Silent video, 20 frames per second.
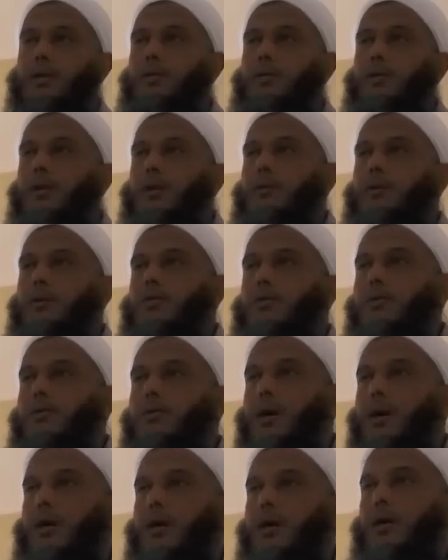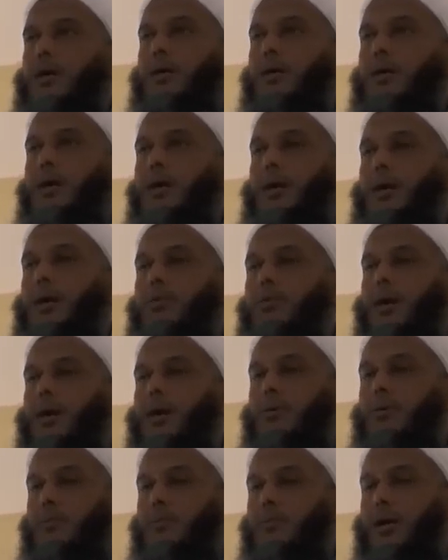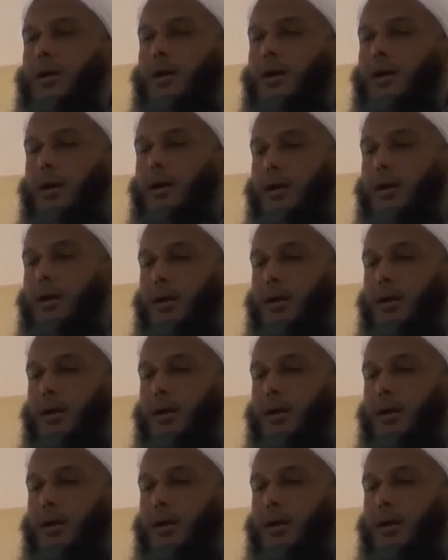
بن أبي سفيان رضي الله عنهما